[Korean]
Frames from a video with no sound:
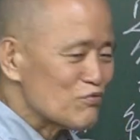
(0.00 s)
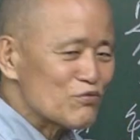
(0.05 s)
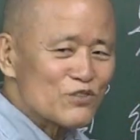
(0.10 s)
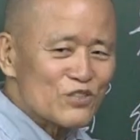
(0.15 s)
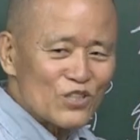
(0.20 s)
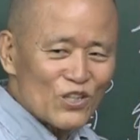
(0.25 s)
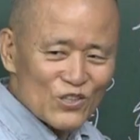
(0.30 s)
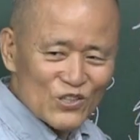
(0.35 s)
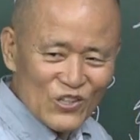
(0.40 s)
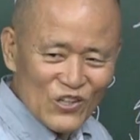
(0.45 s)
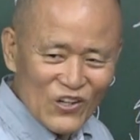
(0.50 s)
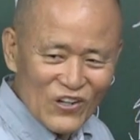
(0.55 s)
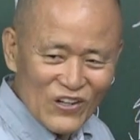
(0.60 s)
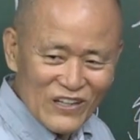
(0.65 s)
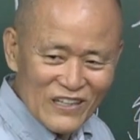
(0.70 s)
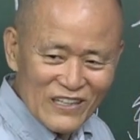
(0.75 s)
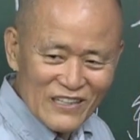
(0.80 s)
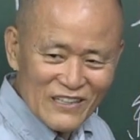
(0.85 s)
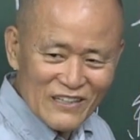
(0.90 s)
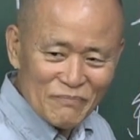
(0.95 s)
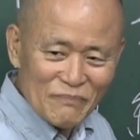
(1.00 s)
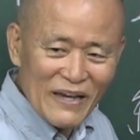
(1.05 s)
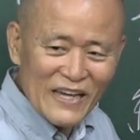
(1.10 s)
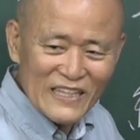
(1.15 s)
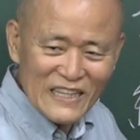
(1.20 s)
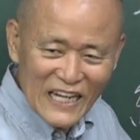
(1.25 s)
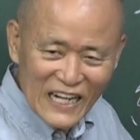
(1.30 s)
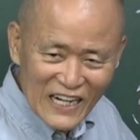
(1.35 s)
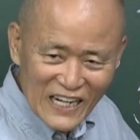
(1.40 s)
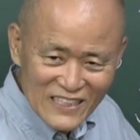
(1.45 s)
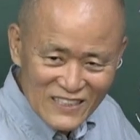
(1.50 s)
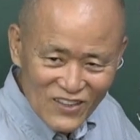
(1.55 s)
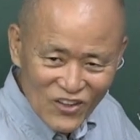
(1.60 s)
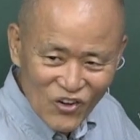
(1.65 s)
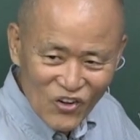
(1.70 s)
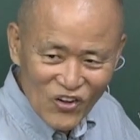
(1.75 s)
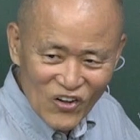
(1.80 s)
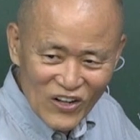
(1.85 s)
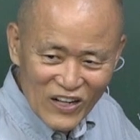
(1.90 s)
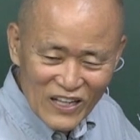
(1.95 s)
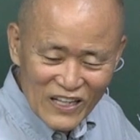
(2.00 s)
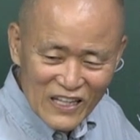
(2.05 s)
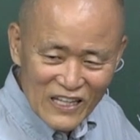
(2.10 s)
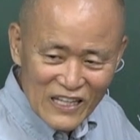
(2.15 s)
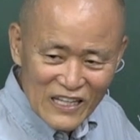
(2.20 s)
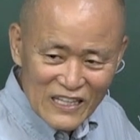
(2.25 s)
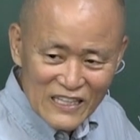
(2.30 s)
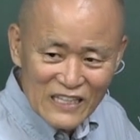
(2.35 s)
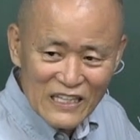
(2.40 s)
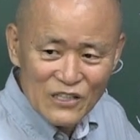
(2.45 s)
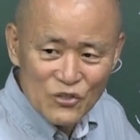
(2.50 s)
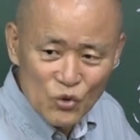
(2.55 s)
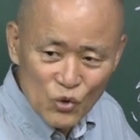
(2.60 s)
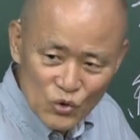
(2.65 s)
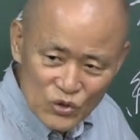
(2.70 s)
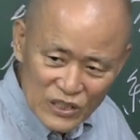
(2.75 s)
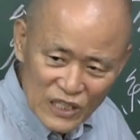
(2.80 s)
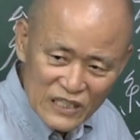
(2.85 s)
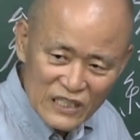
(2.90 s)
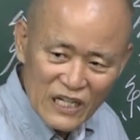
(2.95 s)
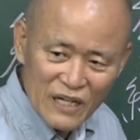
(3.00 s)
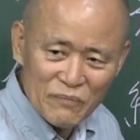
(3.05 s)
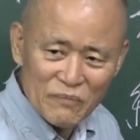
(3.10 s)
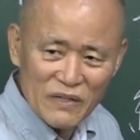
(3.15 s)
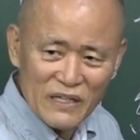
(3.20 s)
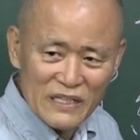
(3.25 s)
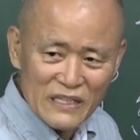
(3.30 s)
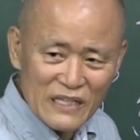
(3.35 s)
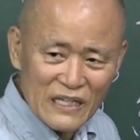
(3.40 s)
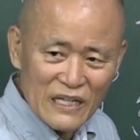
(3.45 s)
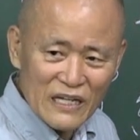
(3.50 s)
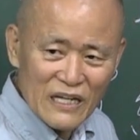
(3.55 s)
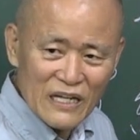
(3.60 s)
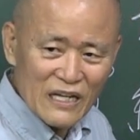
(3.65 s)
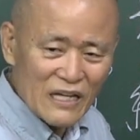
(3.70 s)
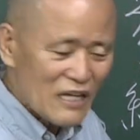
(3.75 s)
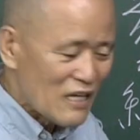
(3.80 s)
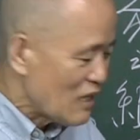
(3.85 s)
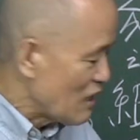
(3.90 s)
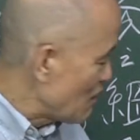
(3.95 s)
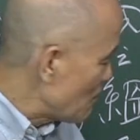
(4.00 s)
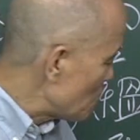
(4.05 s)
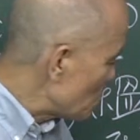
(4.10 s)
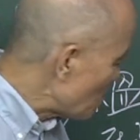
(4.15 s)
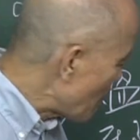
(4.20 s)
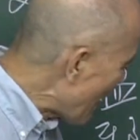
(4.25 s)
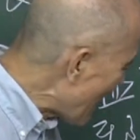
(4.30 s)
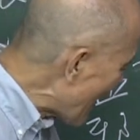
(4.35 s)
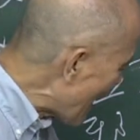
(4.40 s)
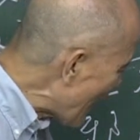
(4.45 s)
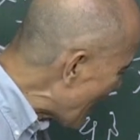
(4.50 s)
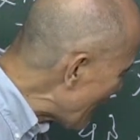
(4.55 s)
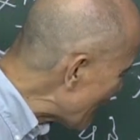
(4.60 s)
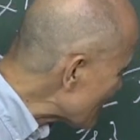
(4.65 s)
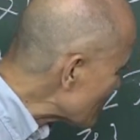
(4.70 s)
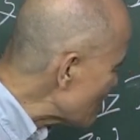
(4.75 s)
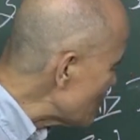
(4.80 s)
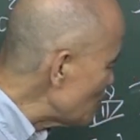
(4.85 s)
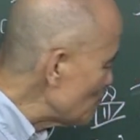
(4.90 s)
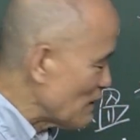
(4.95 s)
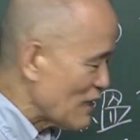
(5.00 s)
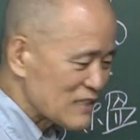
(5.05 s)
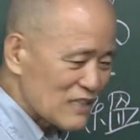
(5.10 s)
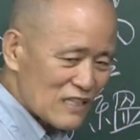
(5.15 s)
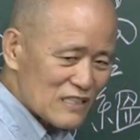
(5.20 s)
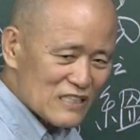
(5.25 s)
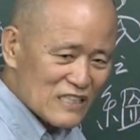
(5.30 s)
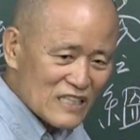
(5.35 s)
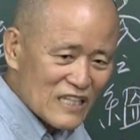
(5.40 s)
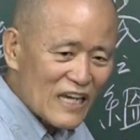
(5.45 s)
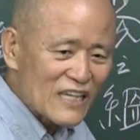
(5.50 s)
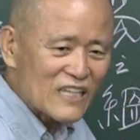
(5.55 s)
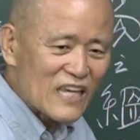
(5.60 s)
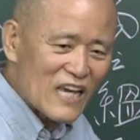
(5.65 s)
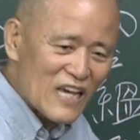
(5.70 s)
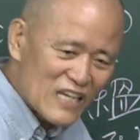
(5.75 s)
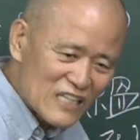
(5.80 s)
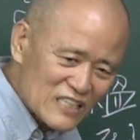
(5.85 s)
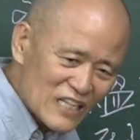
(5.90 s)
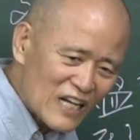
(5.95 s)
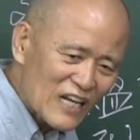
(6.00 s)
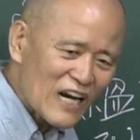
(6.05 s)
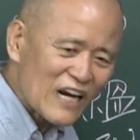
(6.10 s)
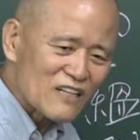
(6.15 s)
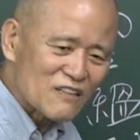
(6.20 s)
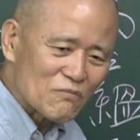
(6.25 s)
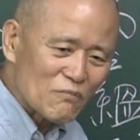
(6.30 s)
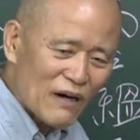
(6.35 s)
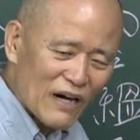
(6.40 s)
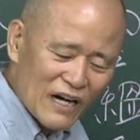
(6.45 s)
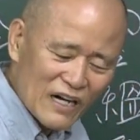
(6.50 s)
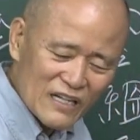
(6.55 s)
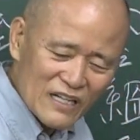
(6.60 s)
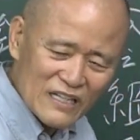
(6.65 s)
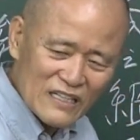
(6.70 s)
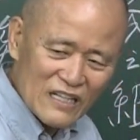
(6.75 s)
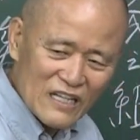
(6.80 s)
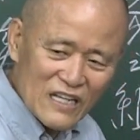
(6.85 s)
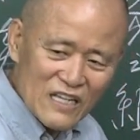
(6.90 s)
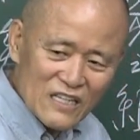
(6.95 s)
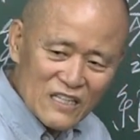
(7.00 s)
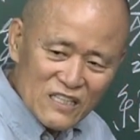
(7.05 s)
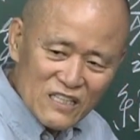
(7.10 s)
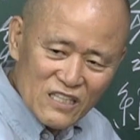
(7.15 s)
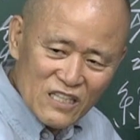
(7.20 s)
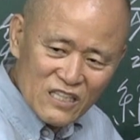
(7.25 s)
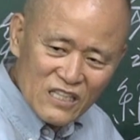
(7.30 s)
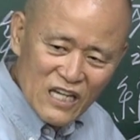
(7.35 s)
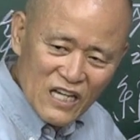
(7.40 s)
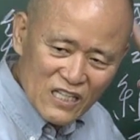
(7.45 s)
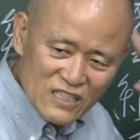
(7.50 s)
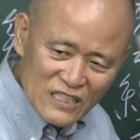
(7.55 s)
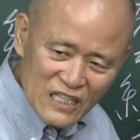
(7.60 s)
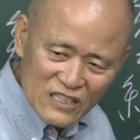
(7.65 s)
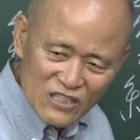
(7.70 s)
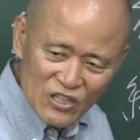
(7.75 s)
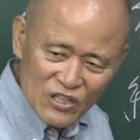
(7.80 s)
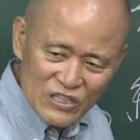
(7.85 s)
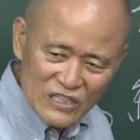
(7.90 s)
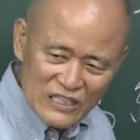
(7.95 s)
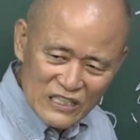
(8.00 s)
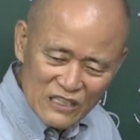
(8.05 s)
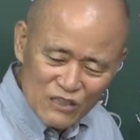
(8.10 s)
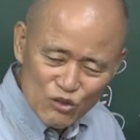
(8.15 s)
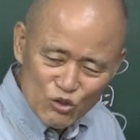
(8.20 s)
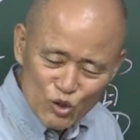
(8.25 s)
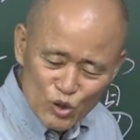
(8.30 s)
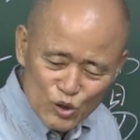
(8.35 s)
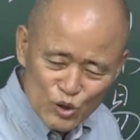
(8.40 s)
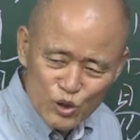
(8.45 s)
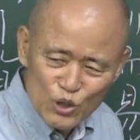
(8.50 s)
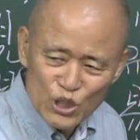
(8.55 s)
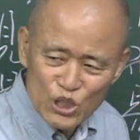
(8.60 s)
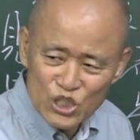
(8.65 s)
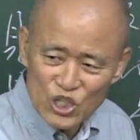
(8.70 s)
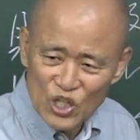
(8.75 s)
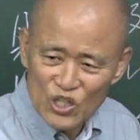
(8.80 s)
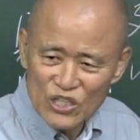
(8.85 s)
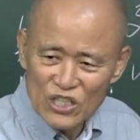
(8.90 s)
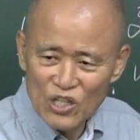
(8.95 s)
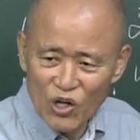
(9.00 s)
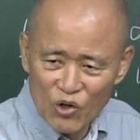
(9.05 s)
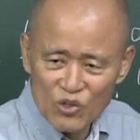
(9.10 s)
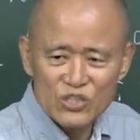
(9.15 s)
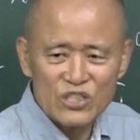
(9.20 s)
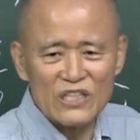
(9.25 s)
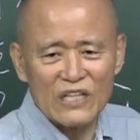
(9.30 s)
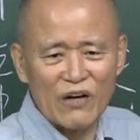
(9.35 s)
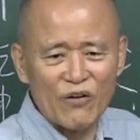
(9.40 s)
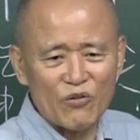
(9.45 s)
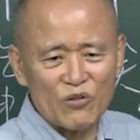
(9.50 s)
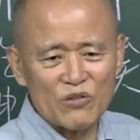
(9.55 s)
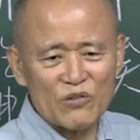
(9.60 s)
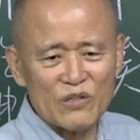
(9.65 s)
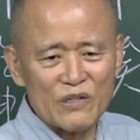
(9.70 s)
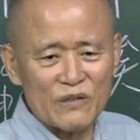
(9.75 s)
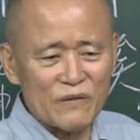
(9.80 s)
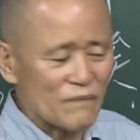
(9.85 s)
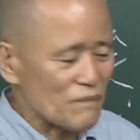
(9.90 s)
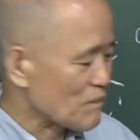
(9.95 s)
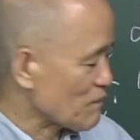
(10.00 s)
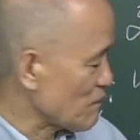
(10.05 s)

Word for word: 붙여서 매달아서 그게 효사자란 말이에요. 말을 매달아. 이게 계사라는 말이, 이 계사전이, 출전이 여기서 나오는 거예요.